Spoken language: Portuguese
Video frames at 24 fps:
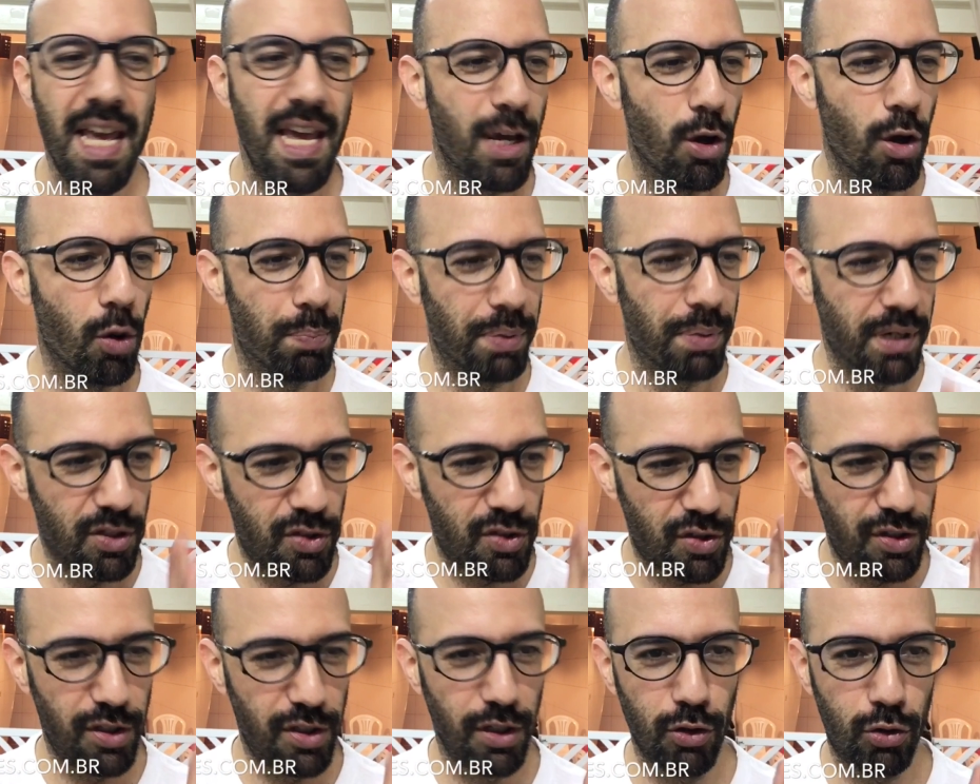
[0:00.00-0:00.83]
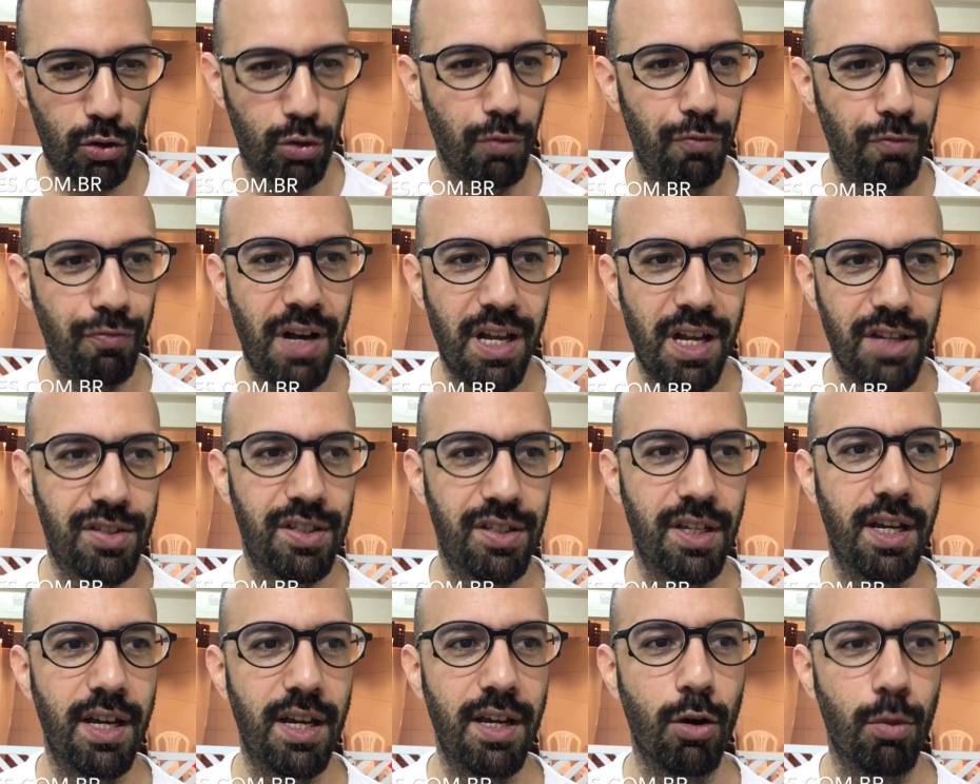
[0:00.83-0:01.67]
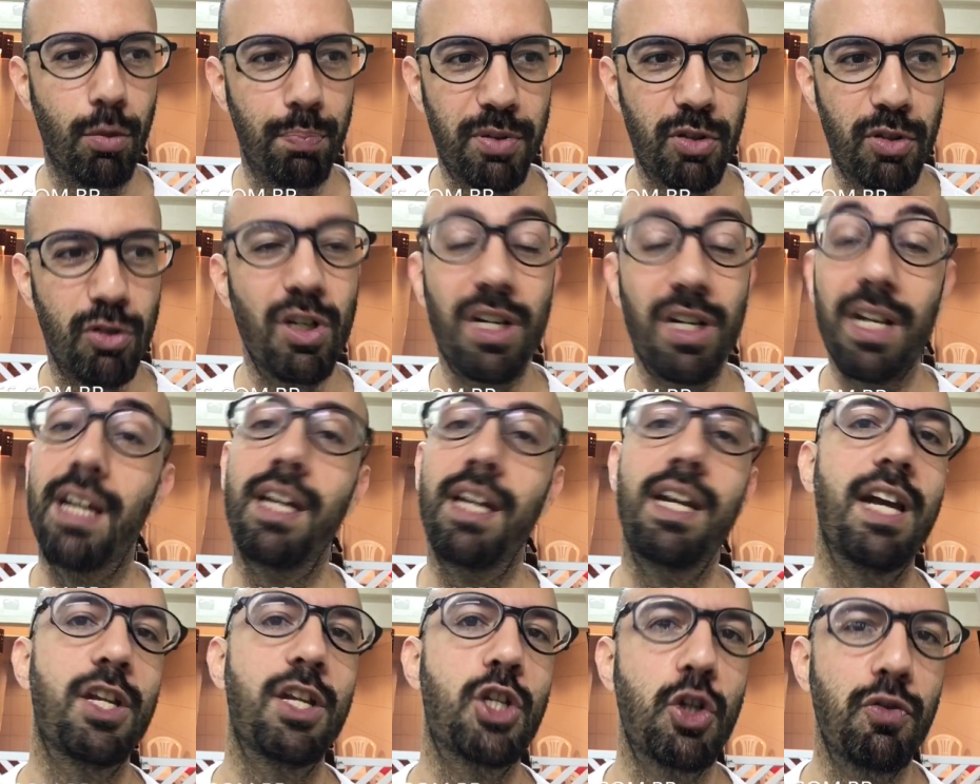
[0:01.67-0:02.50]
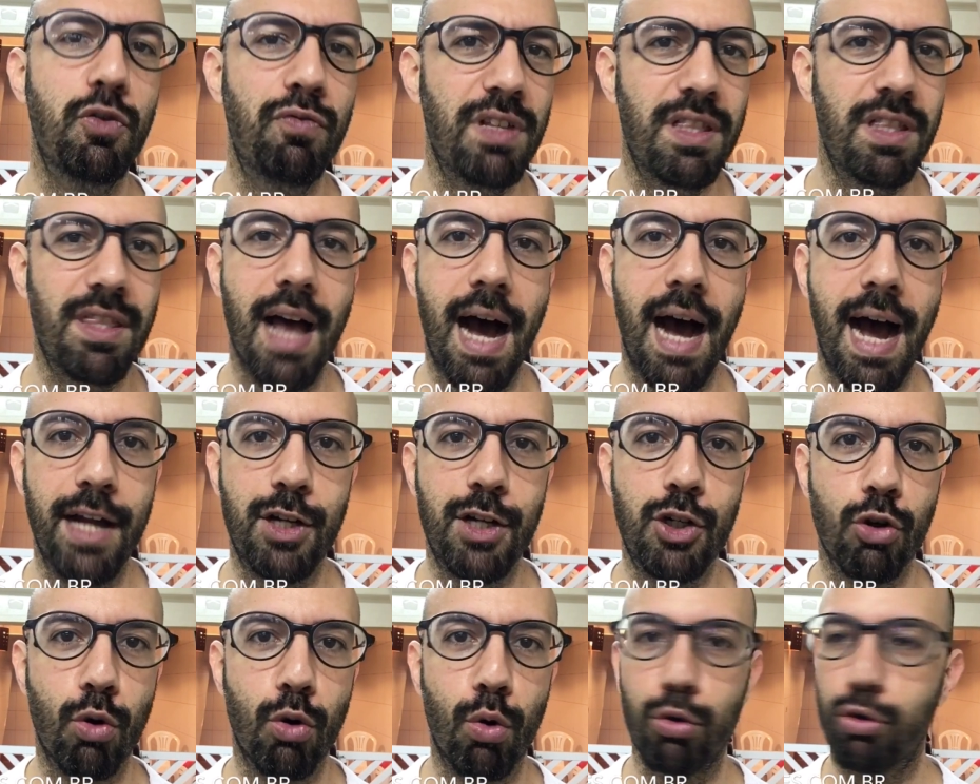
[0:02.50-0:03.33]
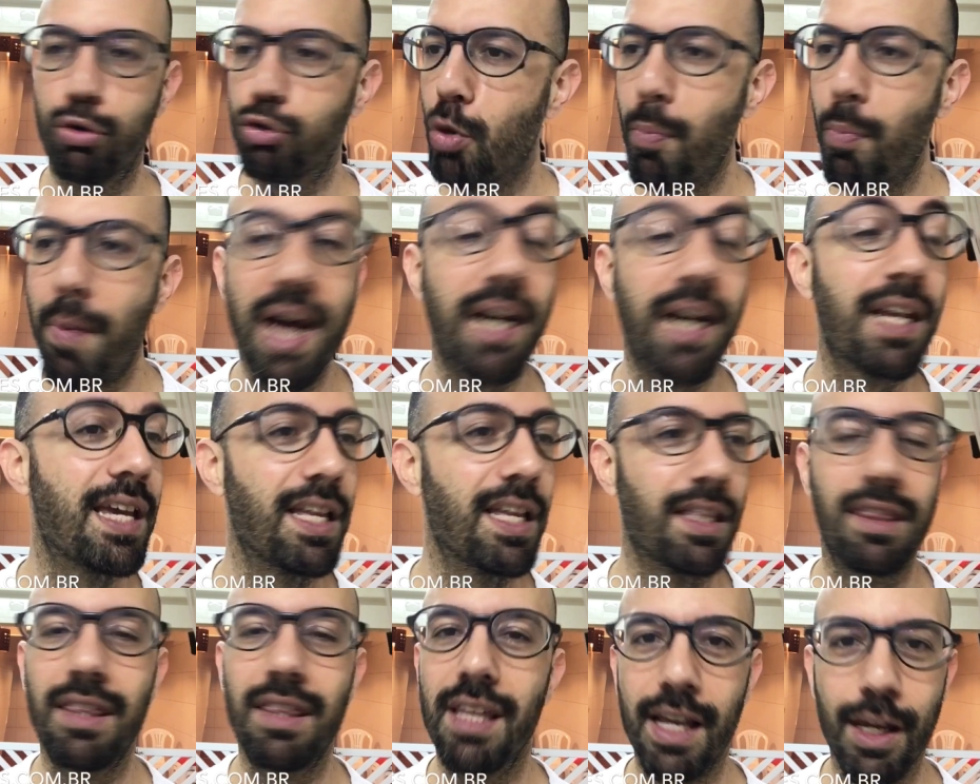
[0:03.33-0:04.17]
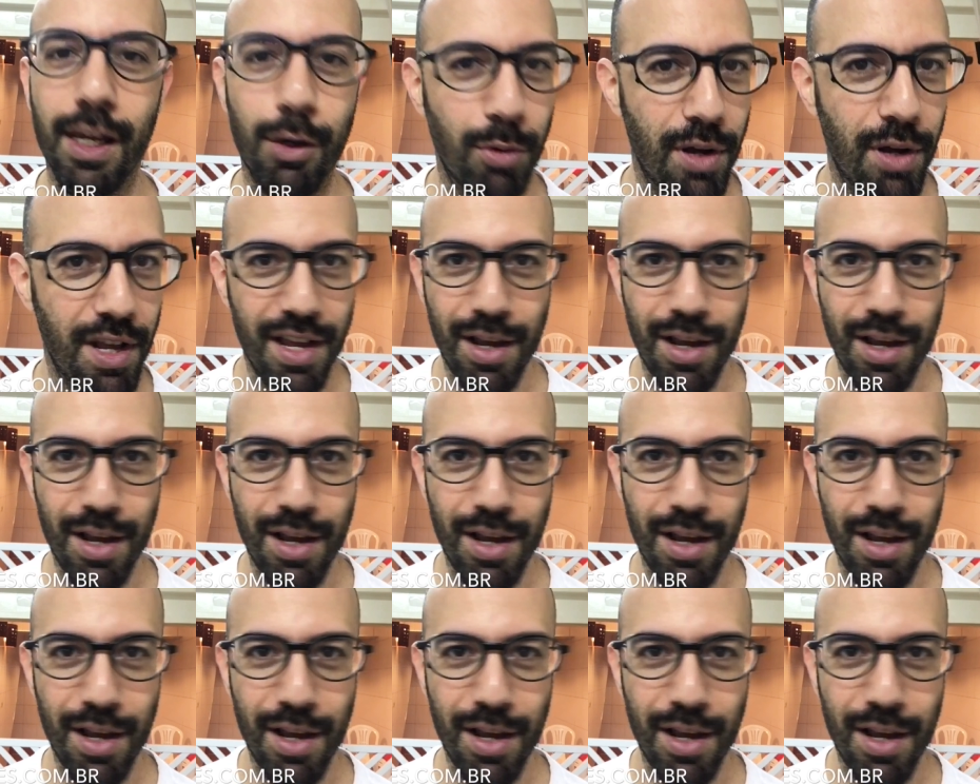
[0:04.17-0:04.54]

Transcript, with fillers: eu preciso fazer, eu preciso de criatividade, ou sou marqueteiro,